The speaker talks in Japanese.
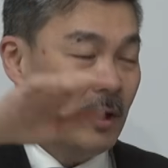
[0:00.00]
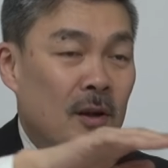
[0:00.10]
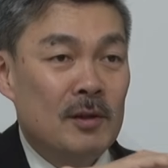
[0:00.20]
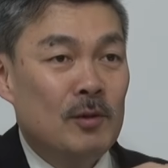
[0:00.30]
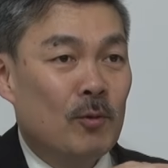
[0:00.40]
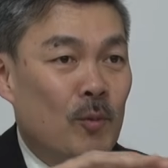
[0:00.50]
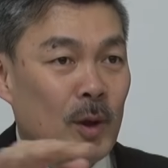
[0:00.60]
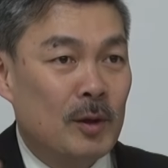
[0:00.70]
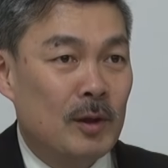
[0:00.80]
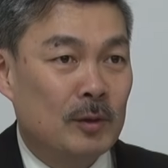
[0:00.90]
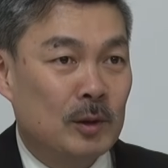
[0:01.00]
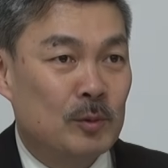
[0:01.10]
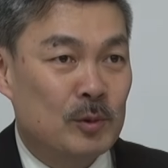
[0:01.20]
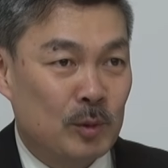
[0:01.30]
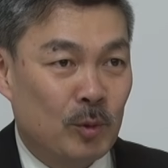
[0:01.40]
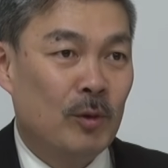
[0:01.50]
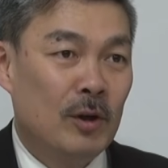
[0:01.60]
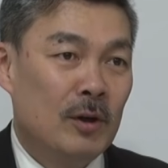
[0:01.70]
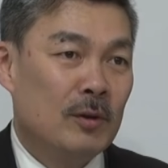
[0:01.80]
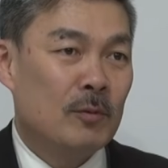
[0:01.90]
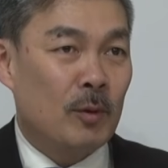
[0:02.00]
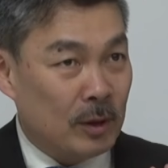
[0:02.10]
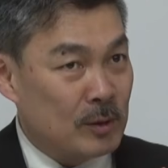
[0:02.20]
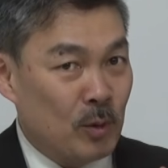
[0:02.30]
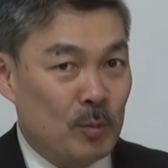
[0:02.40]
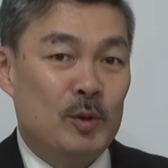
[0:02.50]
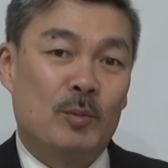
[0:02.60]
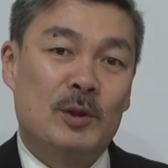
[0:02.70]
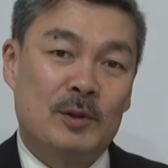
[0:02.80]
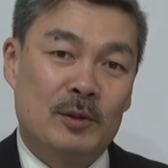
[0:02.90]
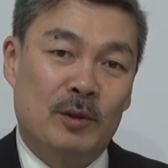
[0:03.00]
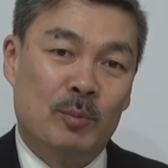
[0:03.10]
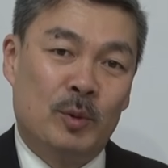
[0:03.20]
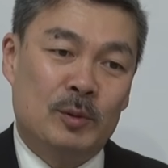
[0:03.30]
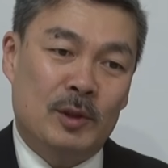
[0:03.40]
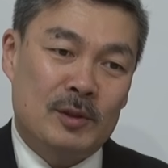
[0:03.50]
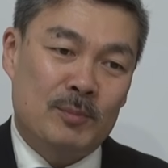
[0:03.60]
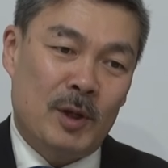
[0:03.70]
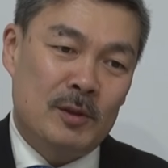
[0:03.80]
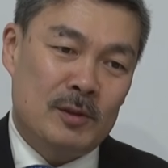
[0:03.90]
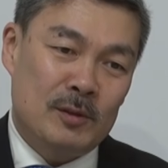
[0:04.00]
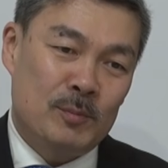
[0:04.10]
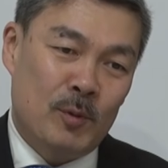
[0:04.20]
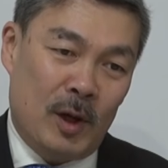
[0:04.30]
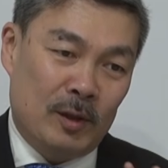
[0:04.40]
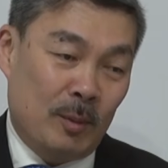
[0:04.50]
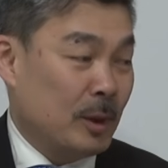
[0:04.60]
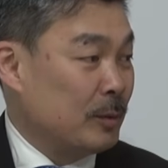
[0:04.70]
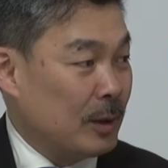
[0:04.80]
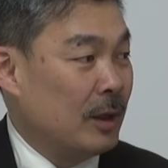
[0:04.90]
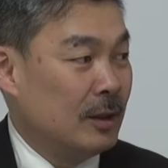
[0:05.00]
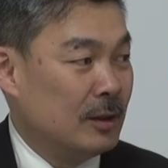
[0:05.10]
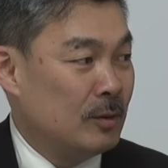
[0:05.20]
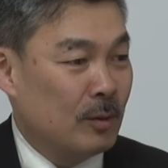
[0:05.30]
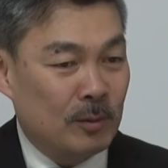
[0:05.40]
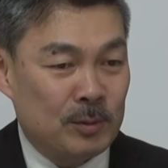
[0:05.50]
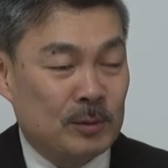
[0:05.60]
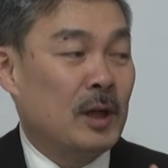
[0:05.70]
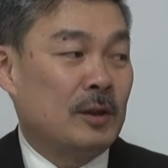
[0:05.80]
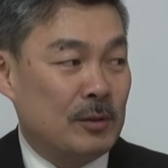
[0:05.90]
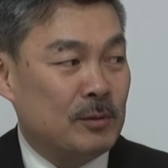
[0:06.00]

仮に横ばいでやったとしても、これね、庶民の皆さんね、僕たち毎日ご飯食べたりとか、いろいろ服買ったり